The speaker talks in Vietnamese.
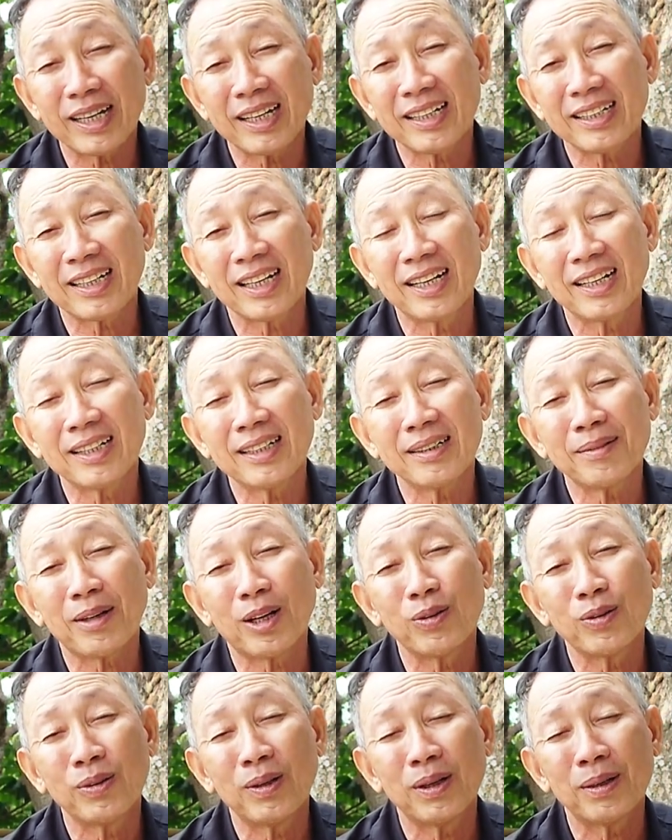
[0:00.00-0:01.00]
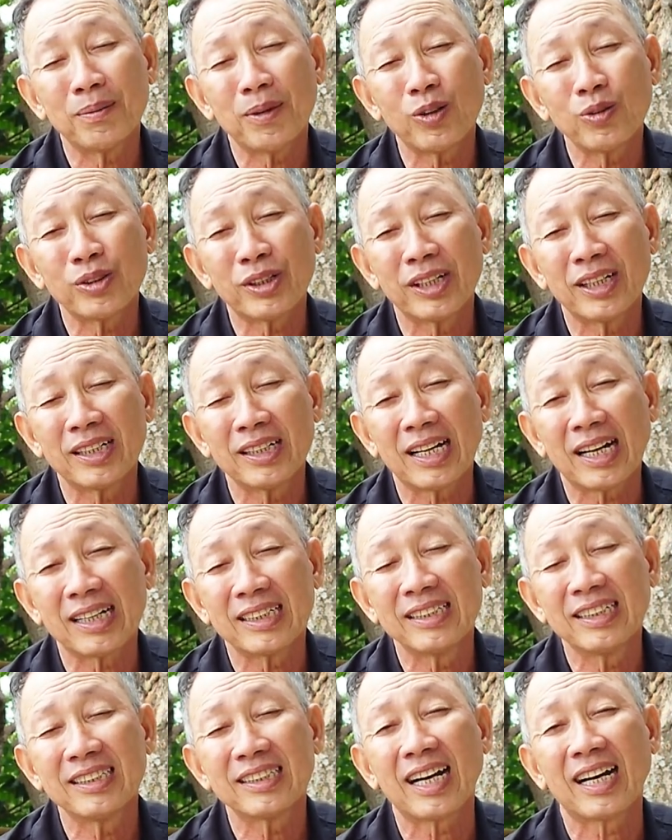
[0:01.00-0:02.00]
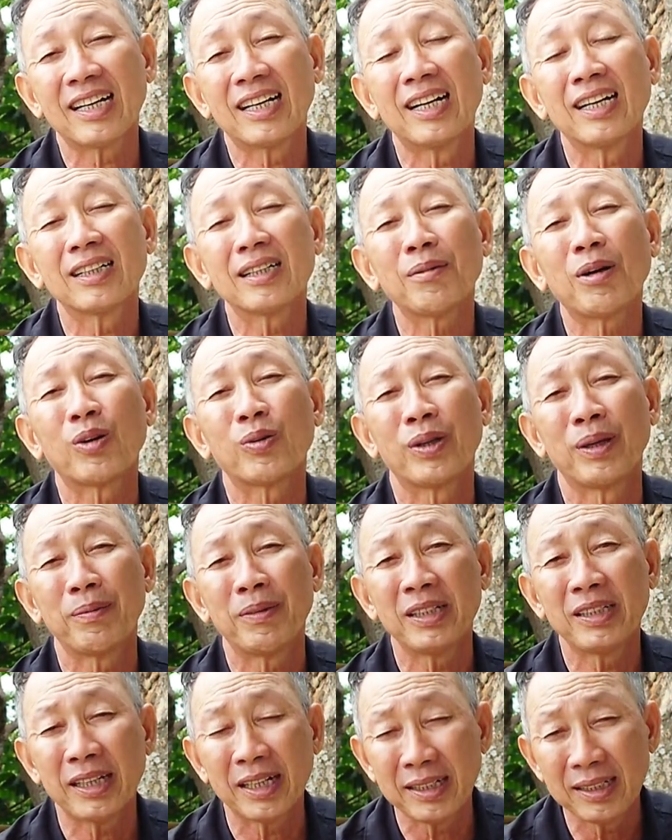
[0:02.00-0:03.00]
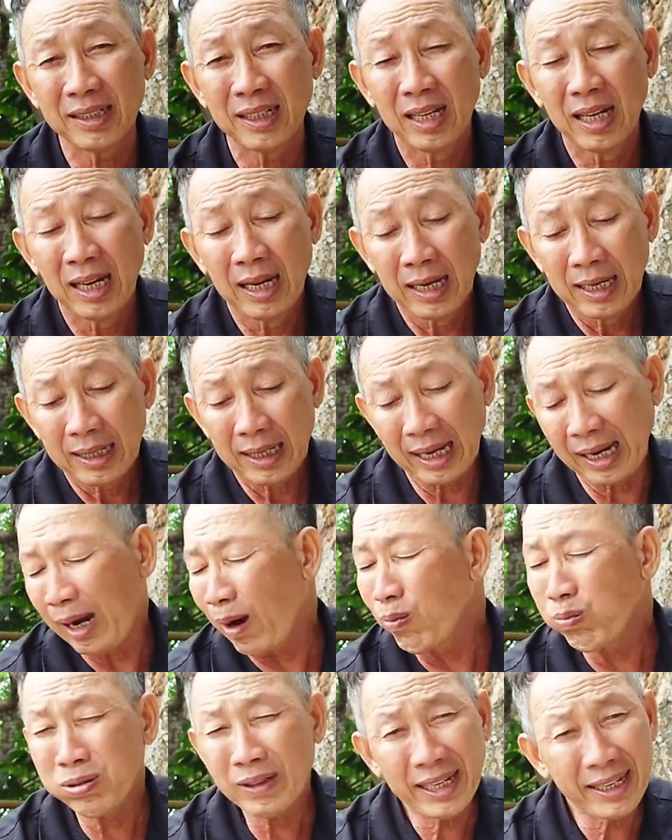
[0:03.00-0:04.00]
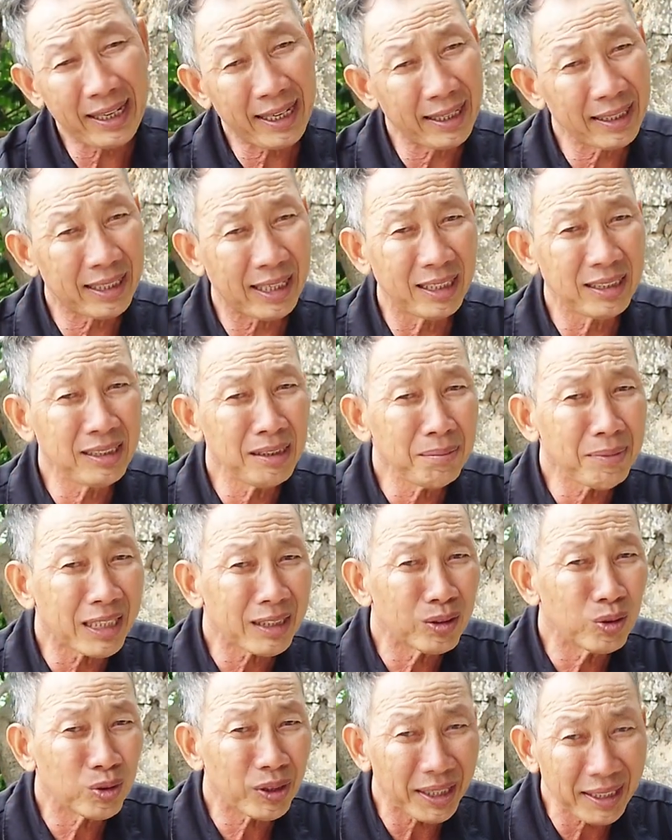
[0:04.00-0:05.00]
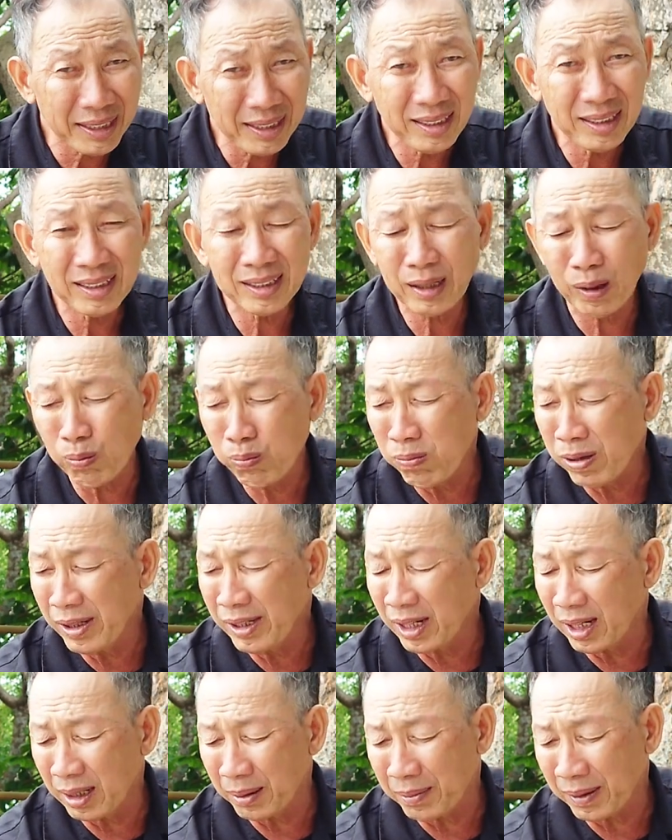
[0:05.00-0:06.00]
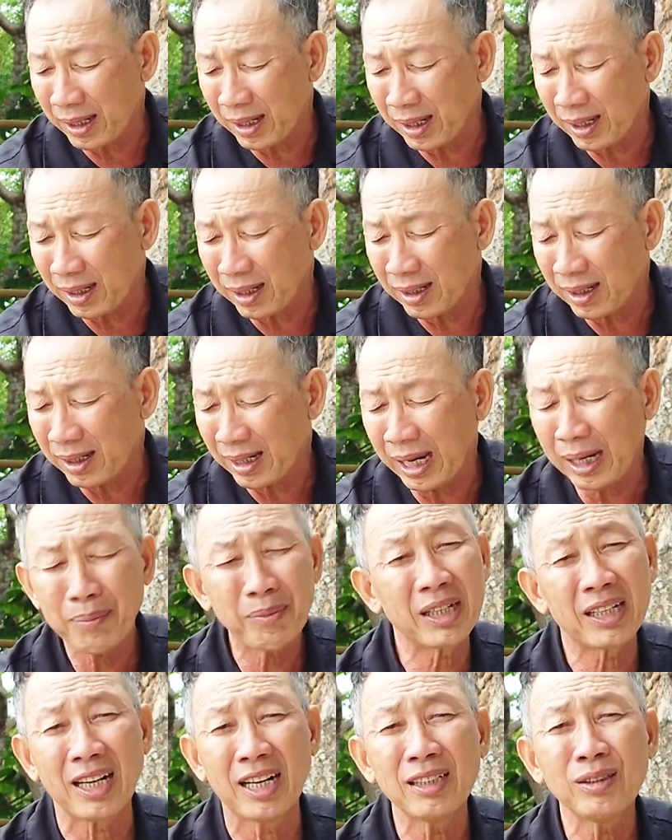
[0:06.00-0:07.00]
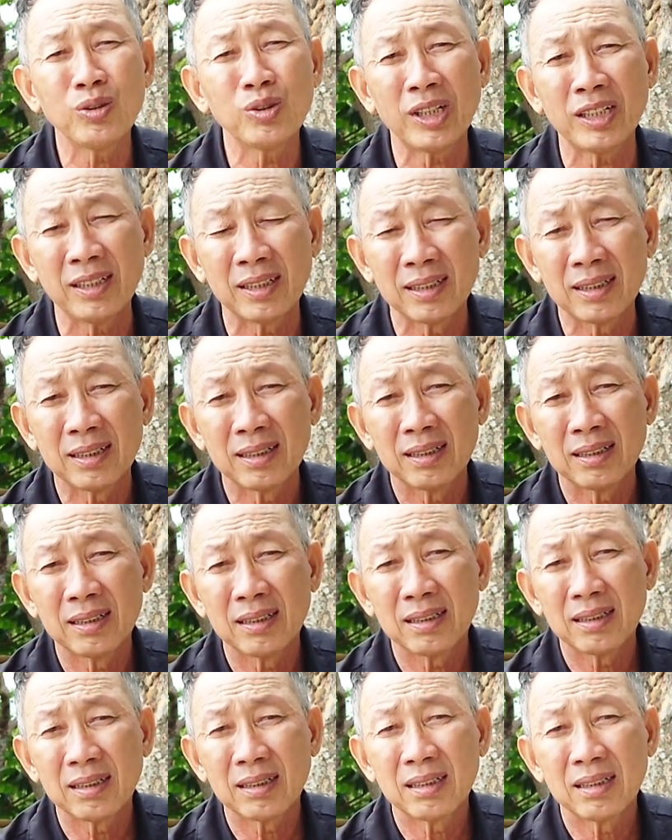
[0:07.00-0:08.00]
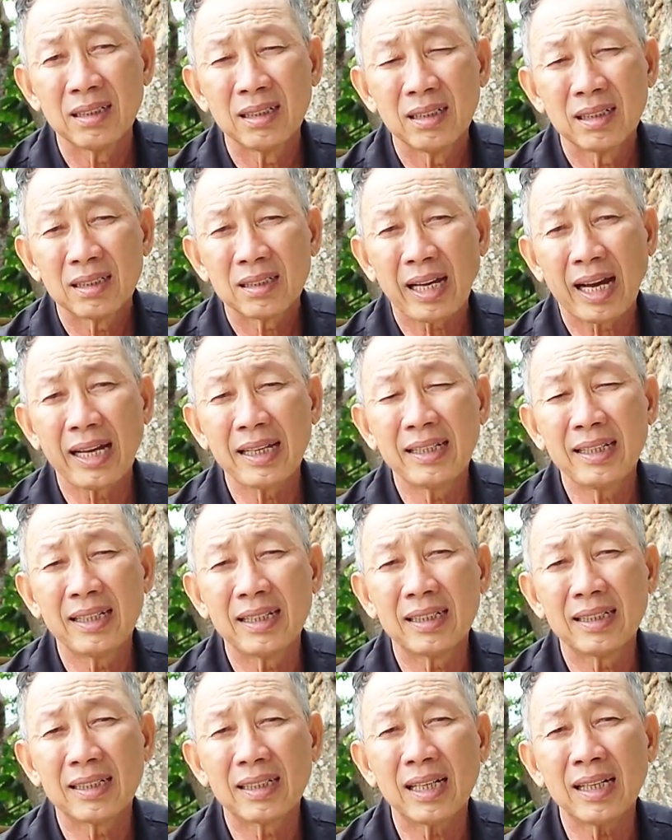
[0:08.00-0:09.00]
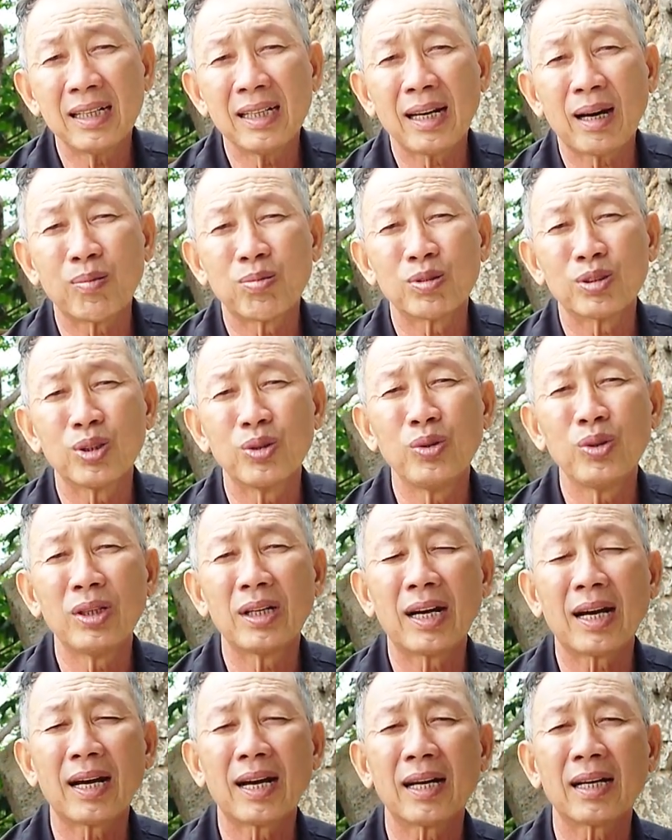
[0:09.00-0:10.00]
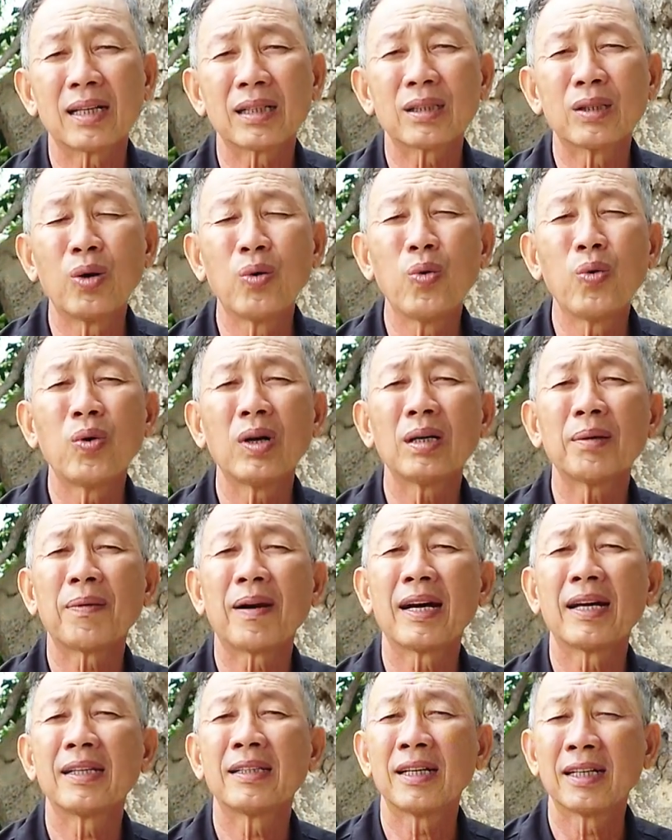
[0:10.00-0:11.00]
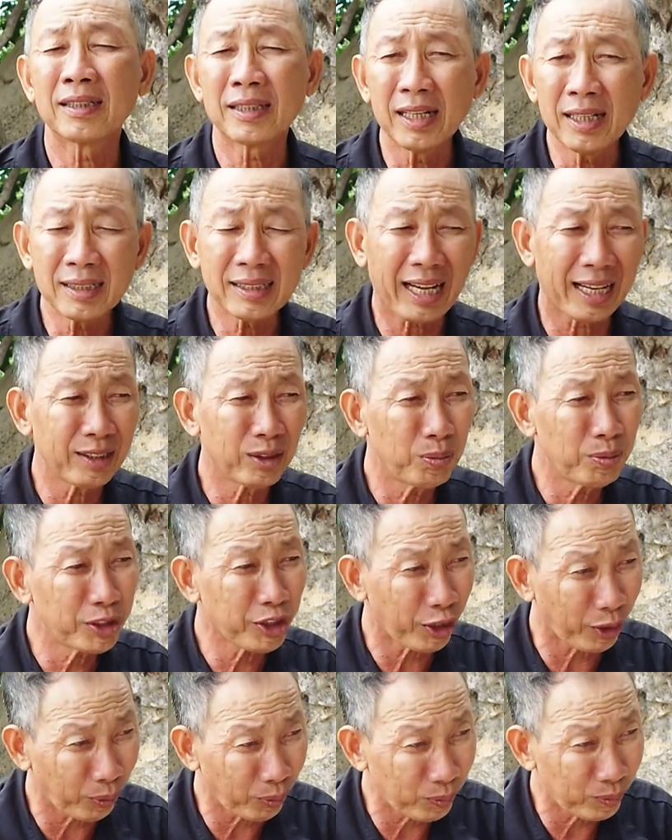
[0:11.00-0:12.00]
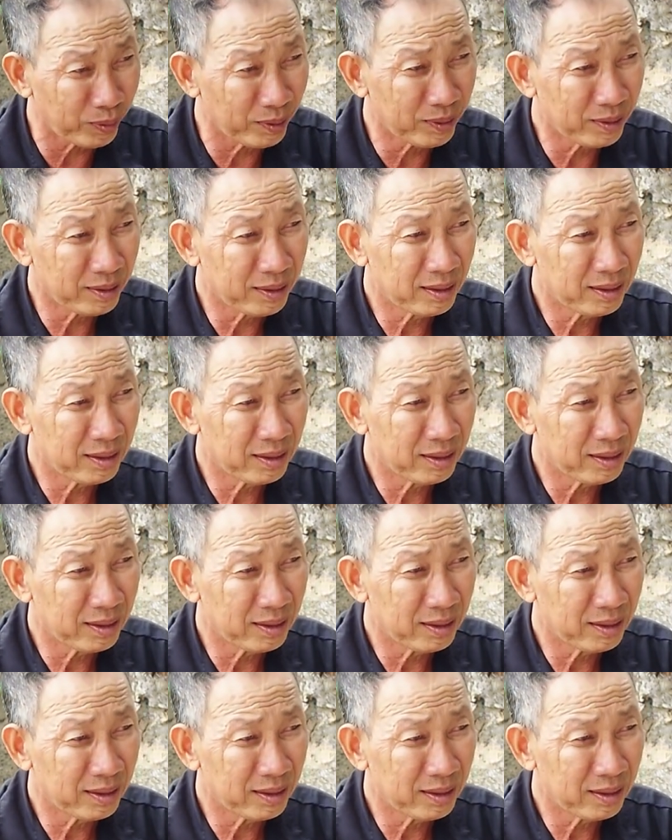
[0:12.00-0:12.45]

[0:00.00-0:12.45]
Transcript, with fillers: nào ngay kể cái mẫu mẫu chuyện là như tà lớn nó màu nhiệm như vậy là không nghe kể chính mắt tôi thấy không bây giờ mà ai mà kể tôi tin dạ yeah. tại vì cái lòng tôi là tu á phải thực tế hiện tại tôi mới chịu